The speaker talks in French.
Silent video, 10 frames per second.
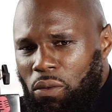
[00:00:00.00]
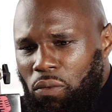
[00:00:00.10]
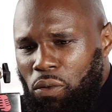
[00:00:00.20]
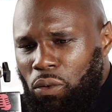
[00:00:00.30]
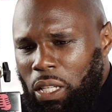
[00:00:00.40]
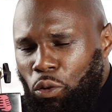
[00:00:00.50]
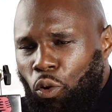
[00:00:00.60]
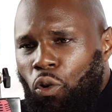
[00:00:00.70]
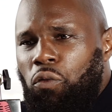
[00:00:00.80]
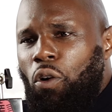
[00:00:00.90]
volonté de
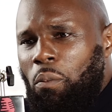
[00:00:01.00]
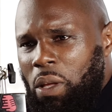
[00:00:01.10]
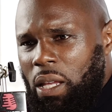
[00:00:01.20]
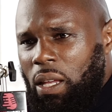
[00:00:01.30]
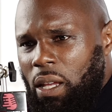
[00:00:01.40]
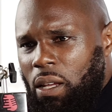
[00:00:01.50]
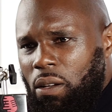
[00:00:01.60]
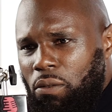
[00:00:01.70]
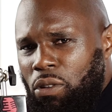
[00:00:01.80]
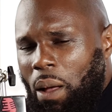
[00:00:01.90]
reformer
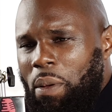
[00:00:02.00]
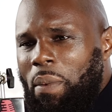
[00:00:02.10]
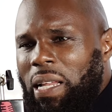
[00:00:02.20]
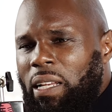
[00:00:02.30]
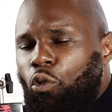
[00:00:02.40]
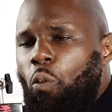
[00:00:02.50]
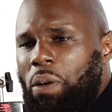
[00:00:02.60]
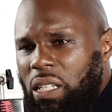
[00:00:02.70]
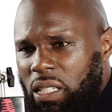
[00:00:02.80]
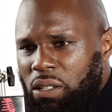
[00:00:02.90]
une armée malienne
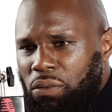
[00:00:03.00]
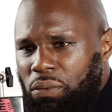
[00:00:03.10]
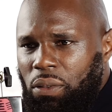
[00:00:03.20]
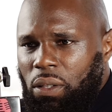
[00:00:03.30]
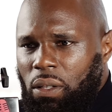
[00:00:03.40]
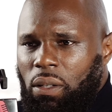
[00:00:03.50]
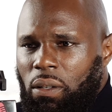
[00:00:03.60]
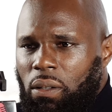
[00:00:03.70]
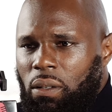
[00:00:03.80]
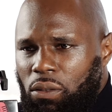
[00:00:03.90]
compétitive,
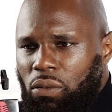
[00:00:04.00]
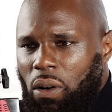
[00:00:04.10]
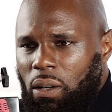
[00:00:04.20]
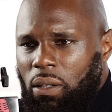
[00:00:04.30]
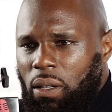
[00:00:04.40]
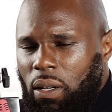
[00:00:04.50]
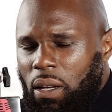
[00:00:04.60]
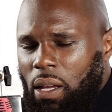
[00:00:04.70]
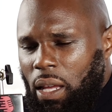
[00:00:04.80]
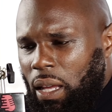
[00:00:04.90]
tu vois,
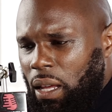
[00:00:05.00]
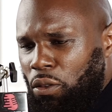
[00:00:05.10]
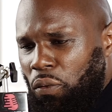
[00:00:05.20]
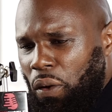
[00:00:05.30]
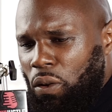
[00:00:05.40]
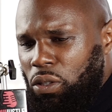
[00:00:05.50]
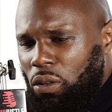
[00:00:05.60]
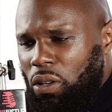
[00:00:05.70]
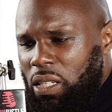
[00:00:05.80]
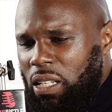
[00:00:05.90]
et de faire en
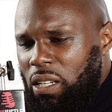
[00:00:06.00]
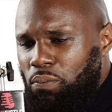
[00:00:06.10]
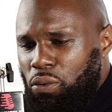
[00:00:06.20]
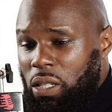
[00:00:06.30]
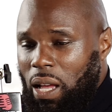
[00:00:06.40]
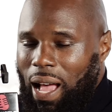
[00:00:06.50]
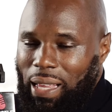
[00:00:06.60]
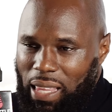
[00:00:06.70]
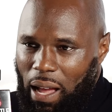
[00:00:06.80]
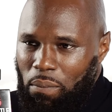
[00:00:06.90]
sorte que celle-ci puisse,
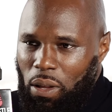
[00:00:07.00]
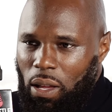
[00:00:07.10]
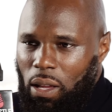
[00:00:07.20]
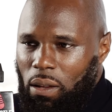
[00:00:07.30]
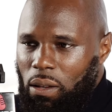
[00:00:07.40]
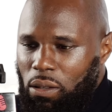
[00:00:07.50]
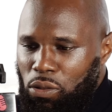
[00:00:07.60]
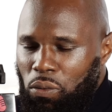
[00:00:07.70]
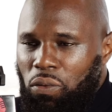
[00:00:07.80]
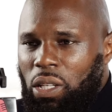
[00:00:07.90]
à terme,
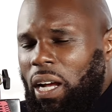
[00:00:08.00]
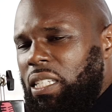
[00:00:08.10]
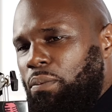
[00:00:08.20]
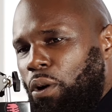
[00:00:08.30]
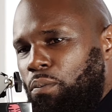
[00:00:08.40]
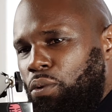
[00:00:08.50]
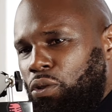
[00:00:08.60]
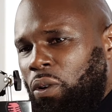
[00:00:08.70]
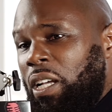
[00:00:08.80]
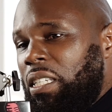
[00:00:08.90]
subvenir à ses propres
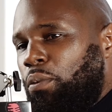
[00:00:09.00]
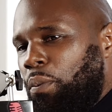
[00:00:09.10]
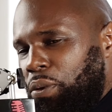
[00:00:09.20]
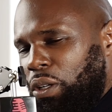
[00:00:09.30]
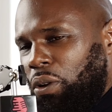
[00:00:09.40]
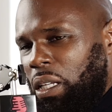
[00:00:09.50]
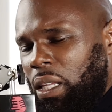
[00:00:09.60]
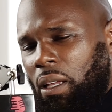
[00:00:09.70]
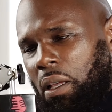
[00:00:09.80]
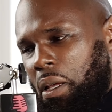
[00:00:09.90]
besoins et à sa propre
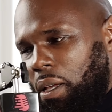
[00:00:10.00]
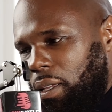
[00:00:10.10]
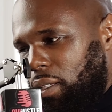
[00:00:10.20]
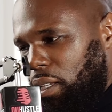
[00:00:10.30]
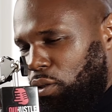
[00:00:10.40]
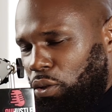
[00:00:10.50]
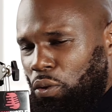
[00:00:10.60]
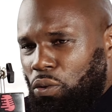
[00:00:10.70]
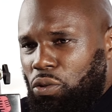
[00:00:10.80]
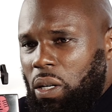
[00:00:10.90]
sécurité. C'est ce que
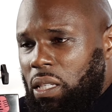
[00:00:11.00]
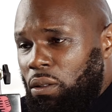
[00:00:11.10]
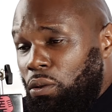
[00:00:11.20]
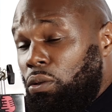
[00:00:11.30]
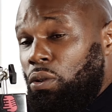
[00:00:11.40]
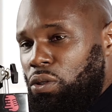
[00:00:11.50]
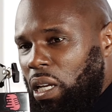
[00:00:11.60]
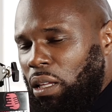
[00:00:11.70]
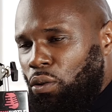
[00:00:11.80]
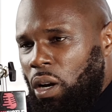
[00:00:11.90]
l'on souhaite, et donc, dans ce
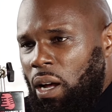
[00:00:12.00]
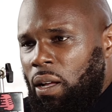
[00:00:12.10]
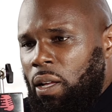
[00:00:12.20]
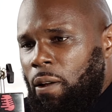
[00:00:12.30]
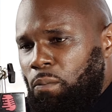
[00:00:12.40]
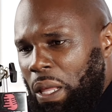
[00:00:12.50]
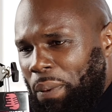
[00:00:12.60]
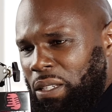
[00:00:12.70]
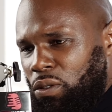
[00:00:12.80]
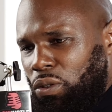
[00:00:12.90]
cadre-là, la
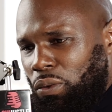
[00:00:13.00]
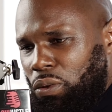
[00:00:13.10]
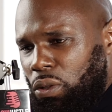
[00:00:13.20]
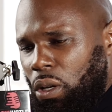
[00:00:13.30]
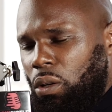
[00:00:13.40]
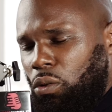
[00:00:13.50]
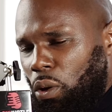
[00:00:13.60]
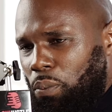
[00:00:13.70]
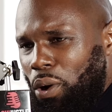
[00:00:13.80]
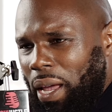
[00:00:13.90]
présence russe
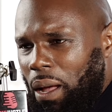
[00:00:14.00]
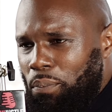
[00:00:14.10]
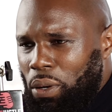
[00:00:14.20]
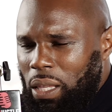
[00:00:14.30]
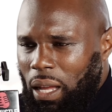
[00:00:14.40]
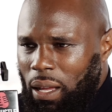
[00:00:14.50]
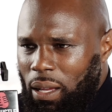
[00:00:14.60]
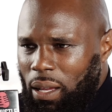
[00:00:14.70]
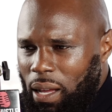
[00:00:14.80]
temporaire peut être un,